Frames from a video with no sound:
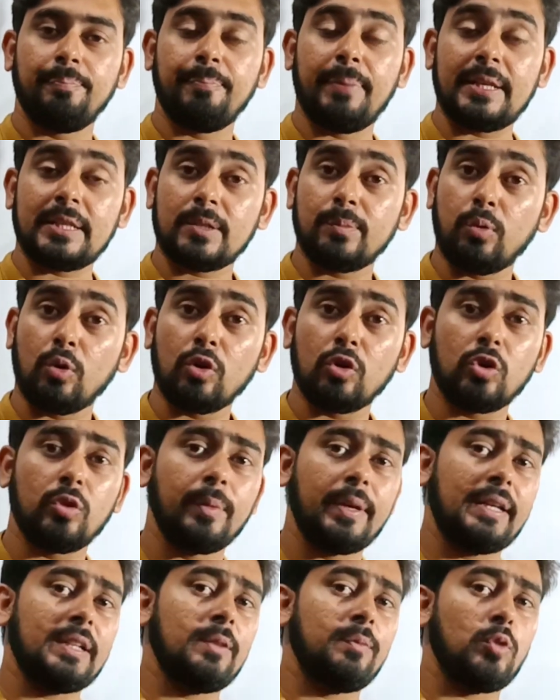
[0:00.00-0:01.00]
বেশ বড়
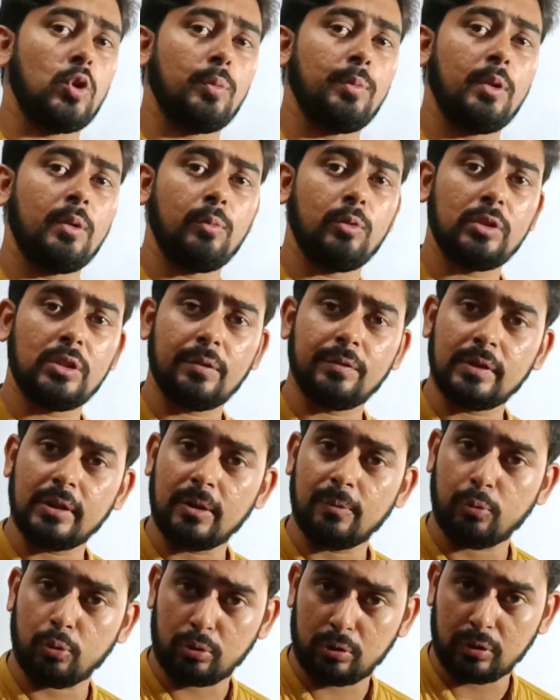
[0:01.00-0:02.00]
রকমের একটা প্রবলেমের মধ্যে
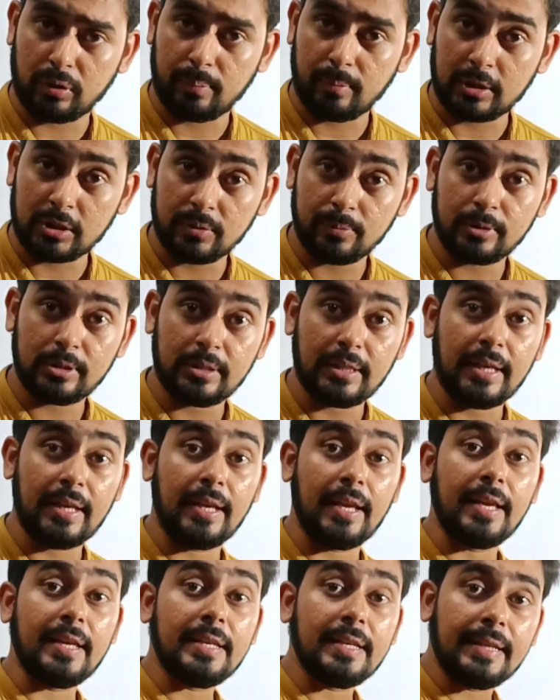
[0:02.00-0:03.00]
আমাদেরকে পড়তে হয় মাঝে মধ্যে
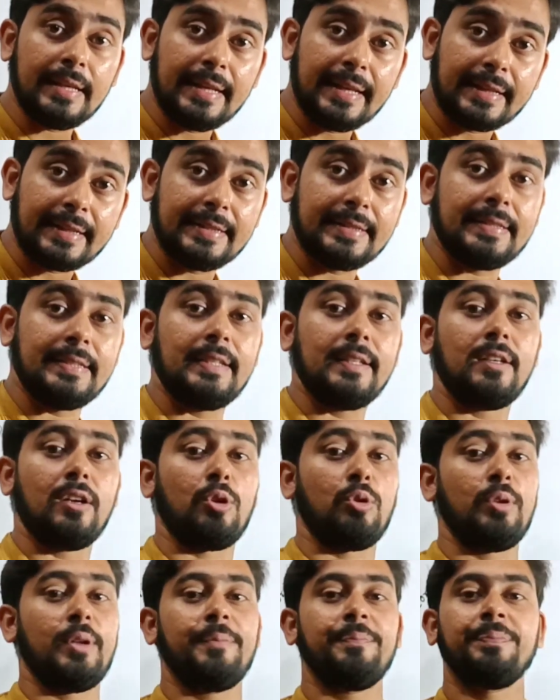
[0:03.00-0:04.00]
এই ইলেকট্রিসিটির
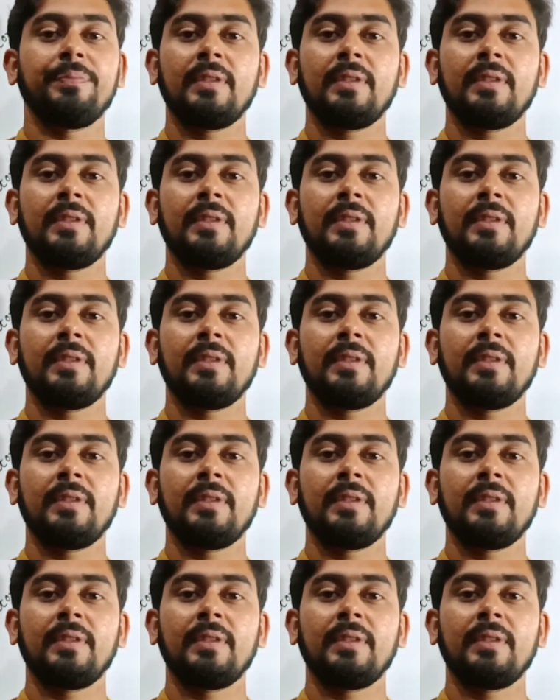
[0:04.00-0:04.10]
কারণে